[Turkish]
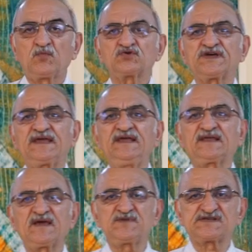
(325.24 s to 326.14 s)
Burada
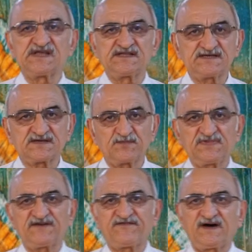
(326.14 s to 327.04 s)
ilkemiz nedir?
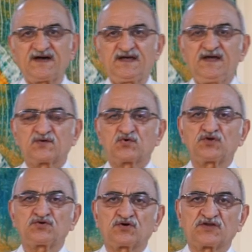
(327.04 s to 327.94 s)
Bir defa
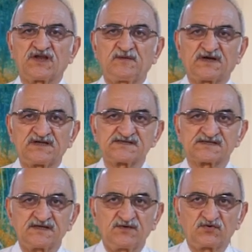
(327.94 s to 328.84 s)
not
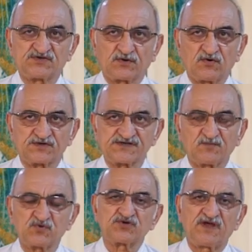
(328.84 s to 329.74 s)
ortalamanız yüksek
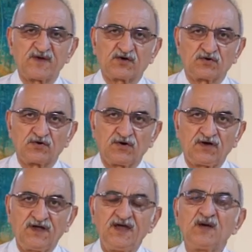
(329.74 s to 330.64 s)
olacak. Bu şu demek oluyor.
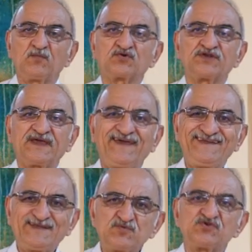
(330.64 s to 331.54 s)
Buradaki
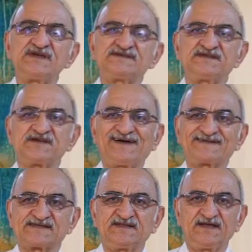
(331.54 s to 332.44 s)
eğitim süresi
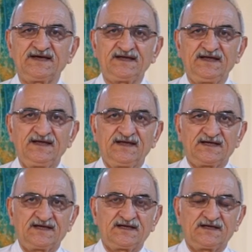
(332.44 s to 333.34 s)
içerisinde
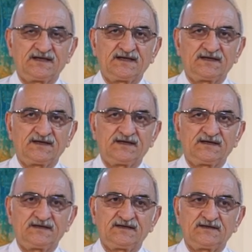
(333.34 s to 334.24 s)
e,
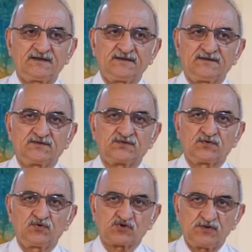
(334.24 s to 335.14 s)

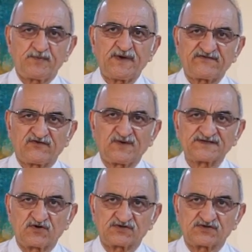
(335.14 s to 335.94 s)
güçlü bir performans